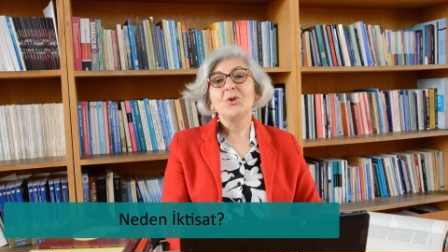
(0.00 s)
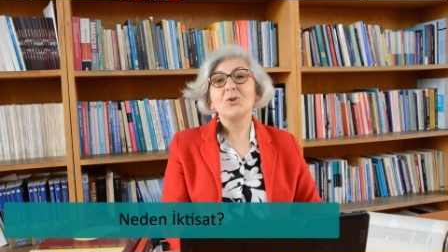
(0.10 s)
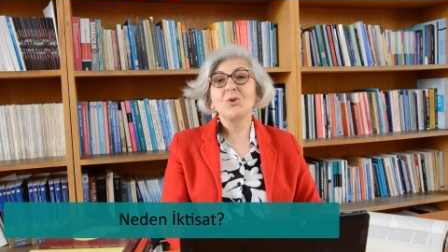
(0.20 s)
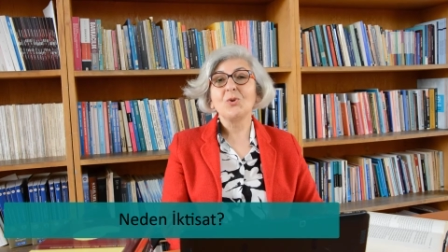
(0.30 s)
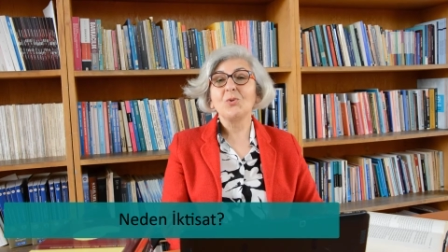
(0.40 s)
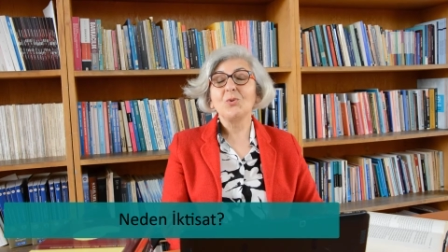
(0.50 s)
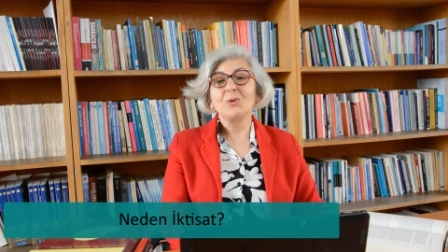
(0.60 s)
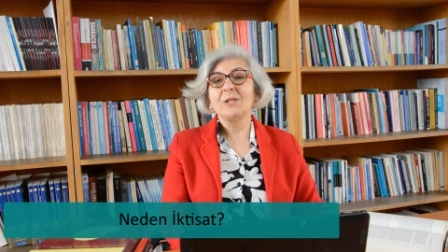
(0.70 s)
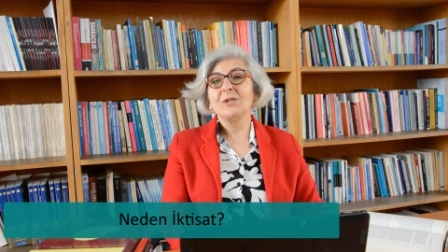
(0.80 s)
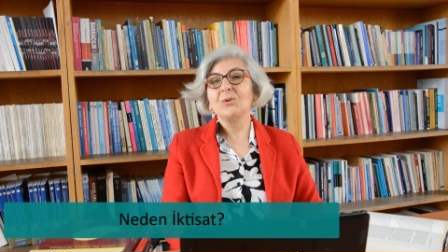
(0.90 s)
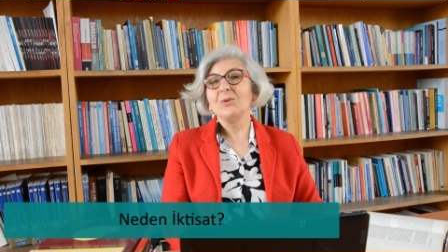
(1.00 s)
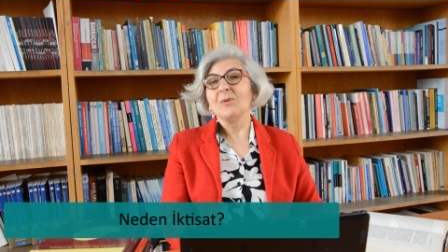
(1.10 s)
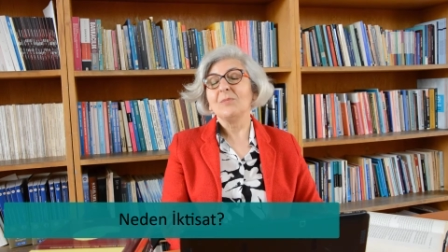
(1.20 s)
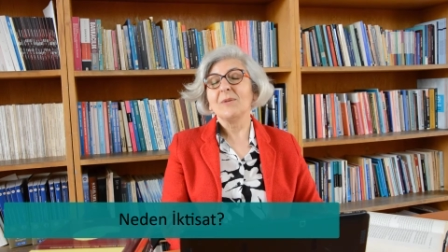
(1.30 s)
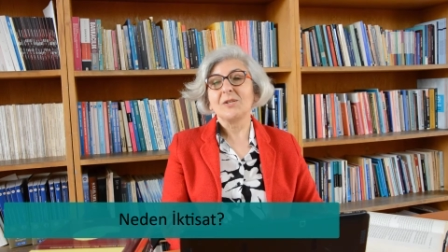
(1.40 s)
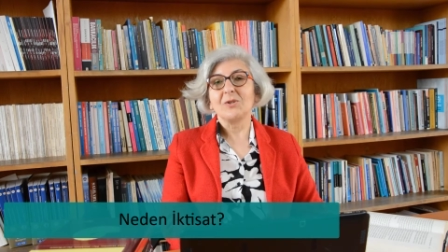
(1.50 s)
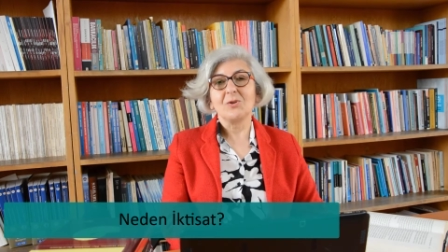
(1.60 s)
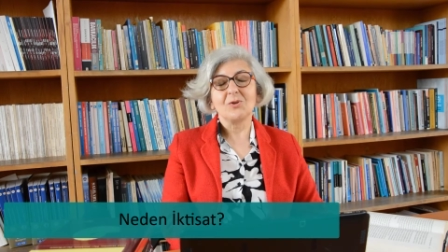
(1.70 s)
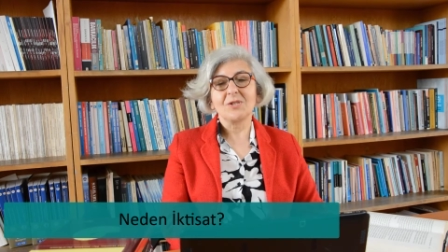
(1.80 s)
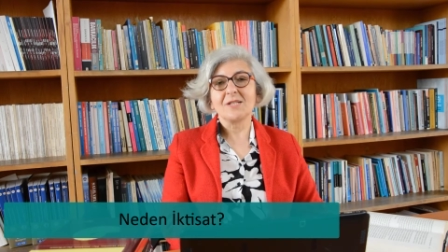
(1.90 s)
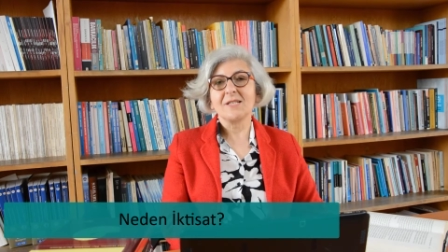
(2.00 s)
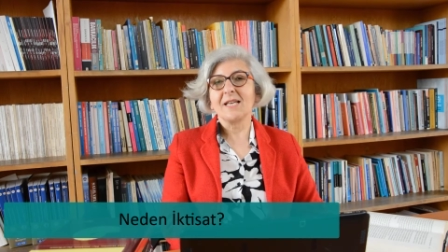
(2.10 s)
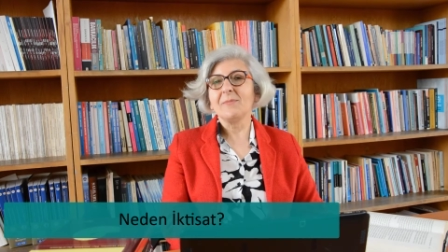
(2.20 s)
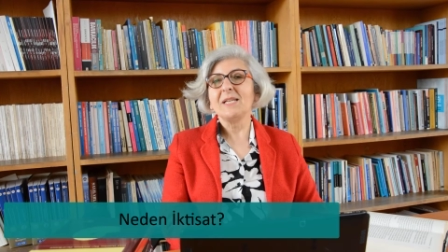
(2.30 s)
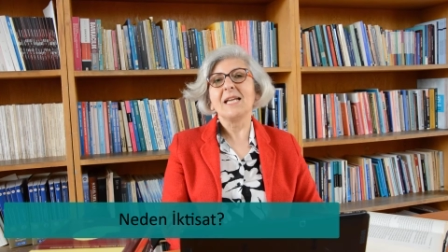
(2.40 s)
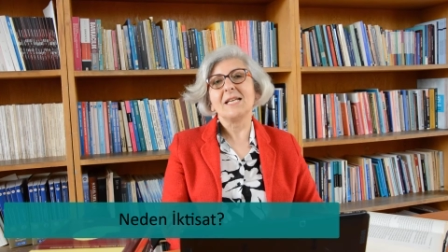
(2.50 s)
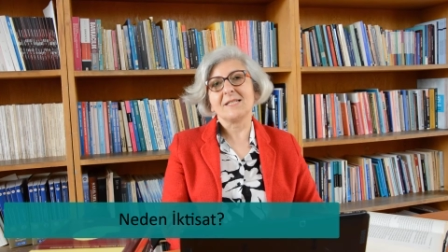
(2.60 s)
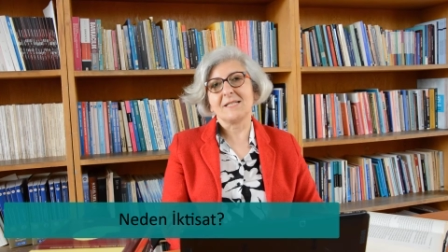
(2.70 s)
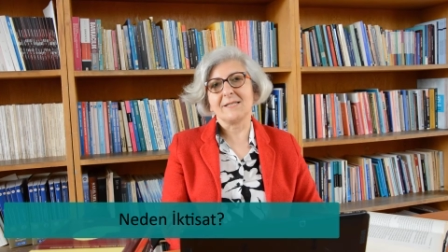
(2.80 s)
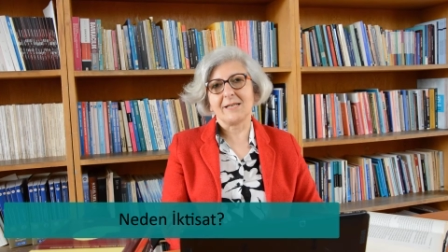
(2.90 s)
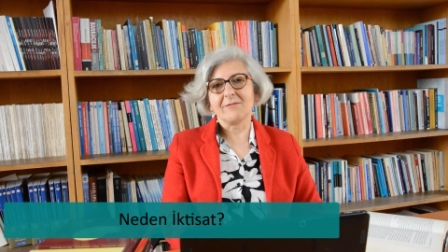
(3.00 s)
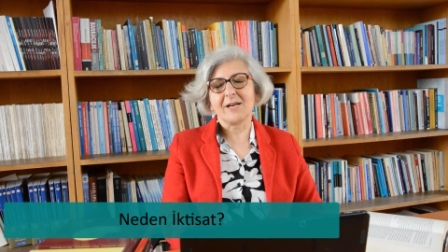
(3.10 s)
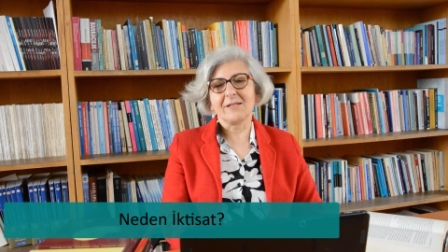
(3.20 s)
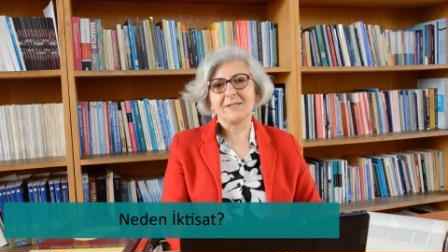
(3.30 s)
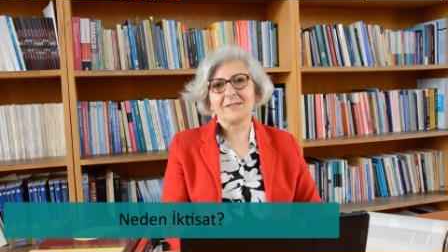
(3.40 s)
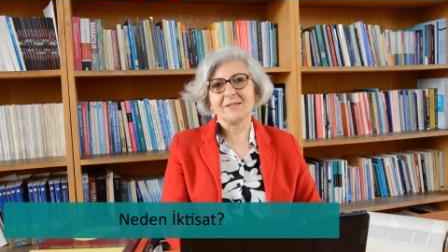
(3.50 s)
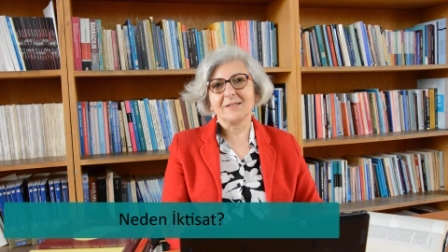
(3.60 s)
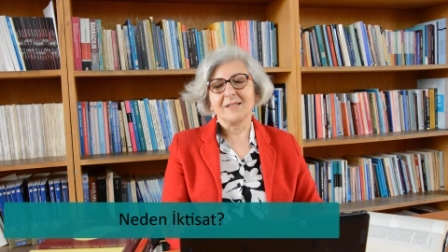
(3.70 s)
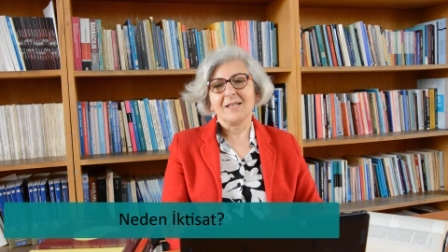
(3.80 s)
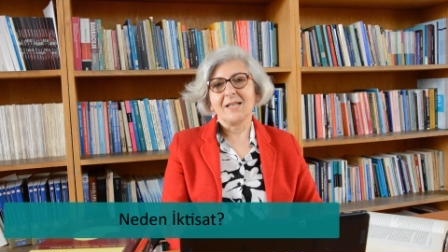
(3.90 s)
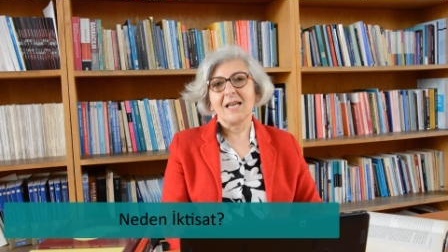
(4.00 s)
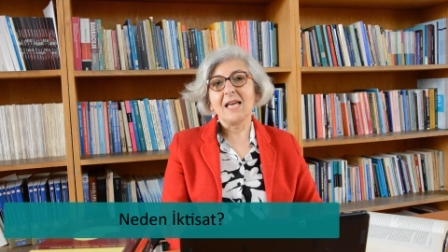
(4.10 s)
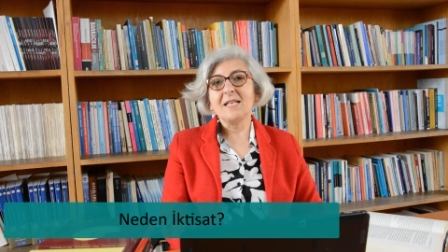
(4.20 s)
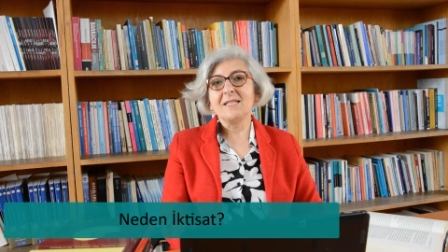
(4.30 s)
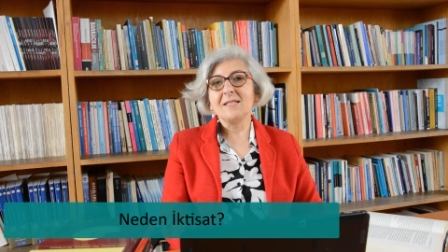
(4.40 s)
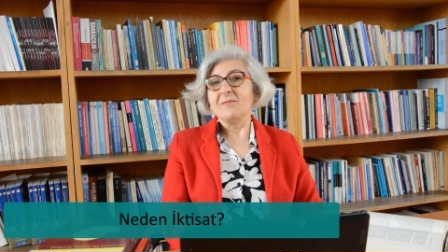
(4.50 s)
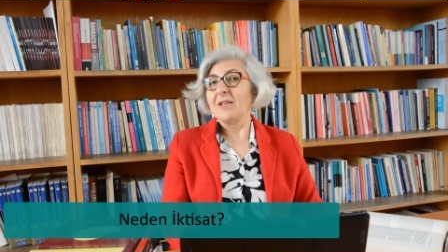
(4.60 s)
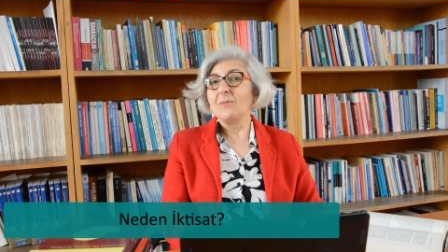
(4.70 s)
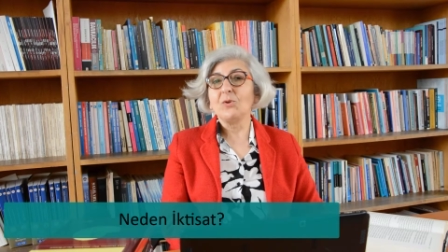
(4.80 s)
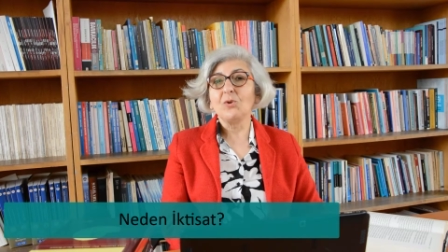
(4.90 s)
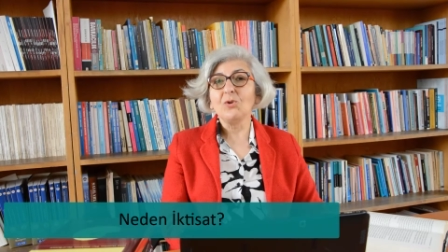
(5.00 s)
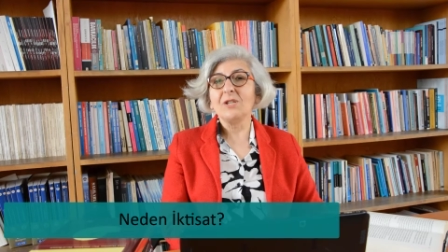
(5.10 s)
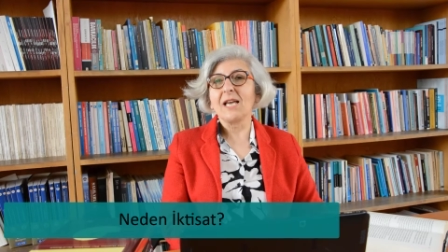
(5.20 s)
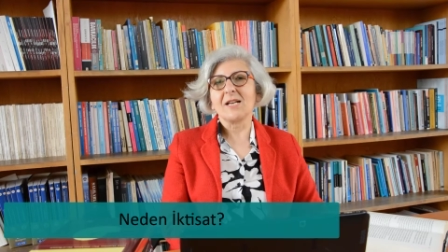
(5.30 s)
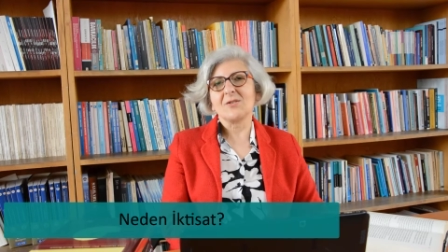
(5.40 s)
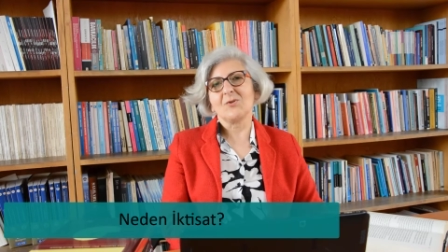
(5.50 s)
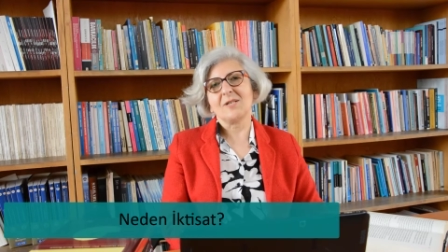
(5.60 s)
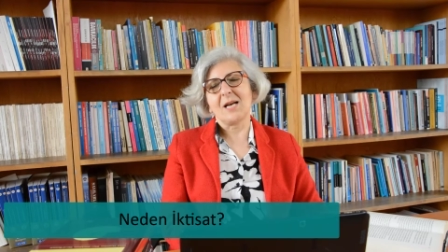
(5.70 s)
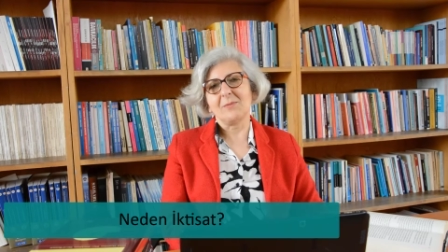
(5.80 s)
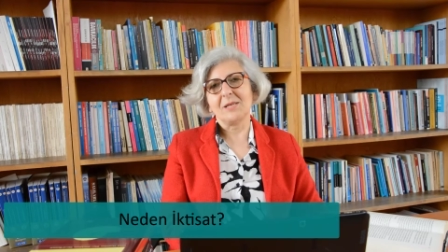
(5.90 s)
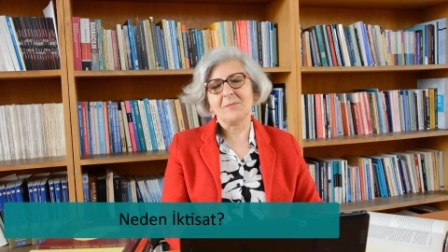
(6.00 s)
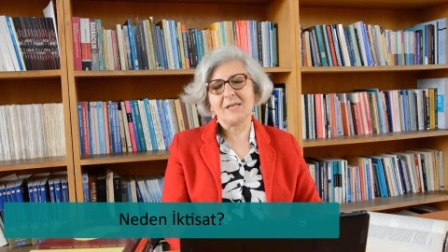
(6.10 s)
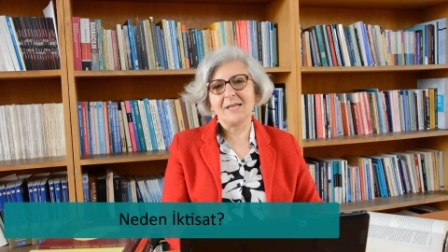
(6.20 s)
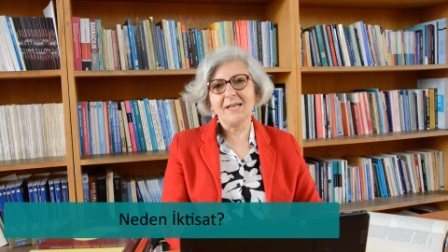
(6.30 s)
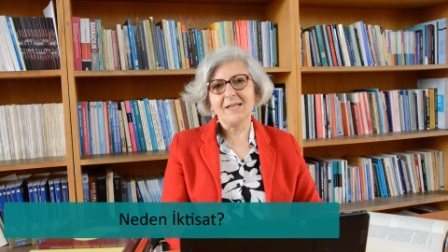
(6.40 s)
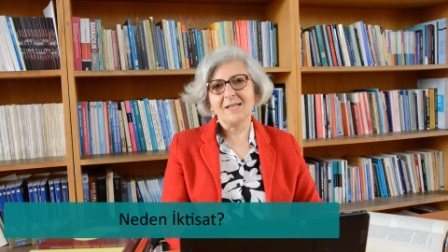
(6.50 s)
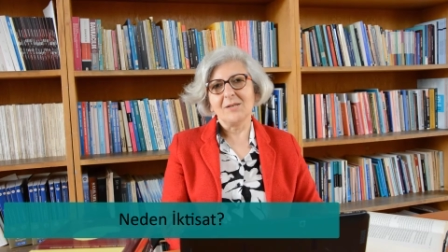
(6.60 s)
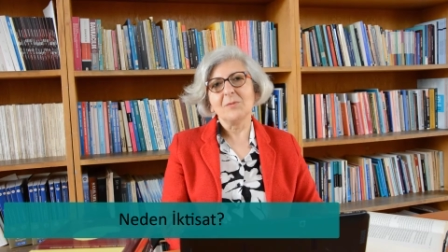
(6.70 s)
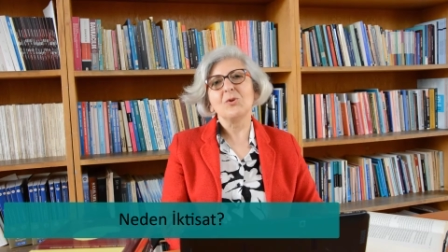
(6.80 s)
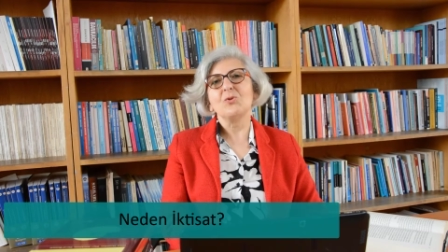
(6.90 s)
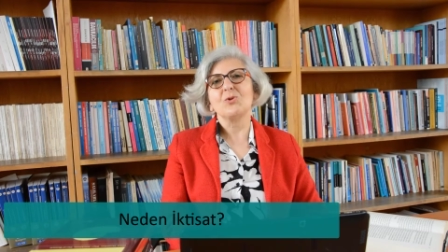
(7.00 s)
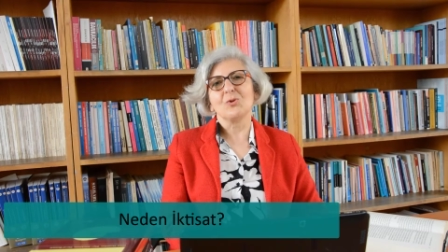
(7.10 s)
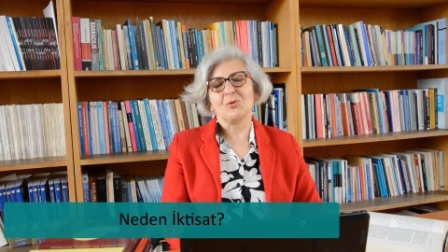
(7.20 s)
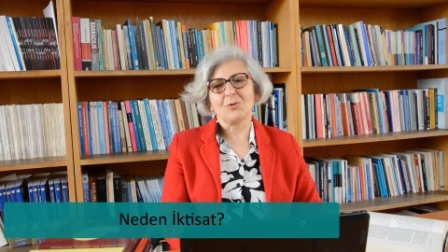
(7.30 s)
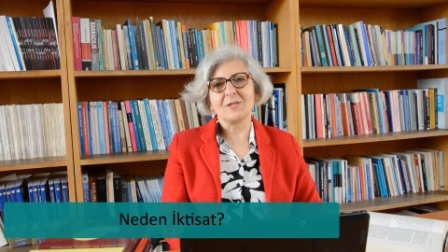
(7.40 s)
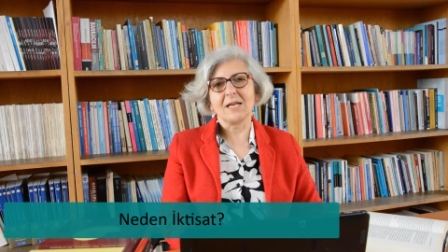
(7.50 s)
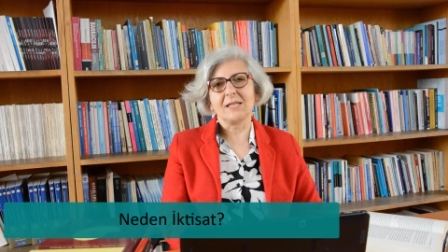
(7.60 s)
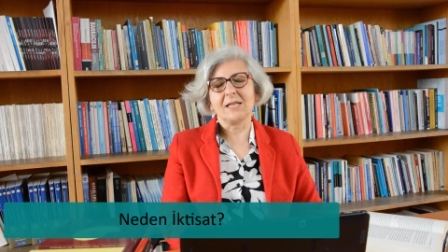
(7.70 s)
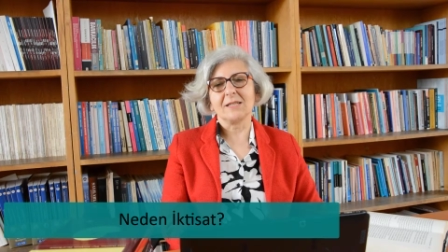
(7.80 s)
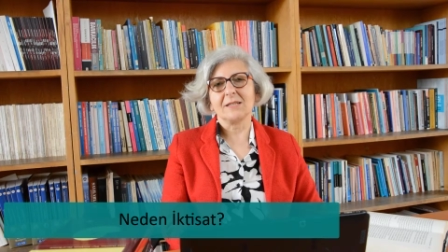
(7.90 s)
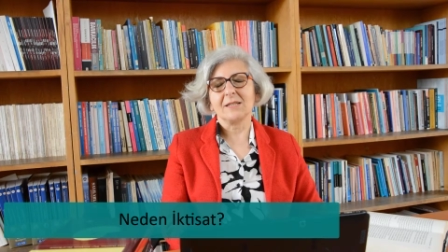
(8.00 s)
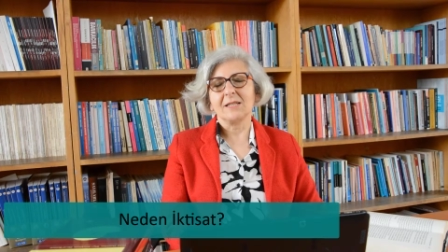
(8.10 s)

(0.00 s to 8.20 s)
Çünkü uyguladığı metodolojisinde bir eşsizlik vardır. Eşsiz ve bütün diğer sosyal bilimlere bir üstünlük sağlar.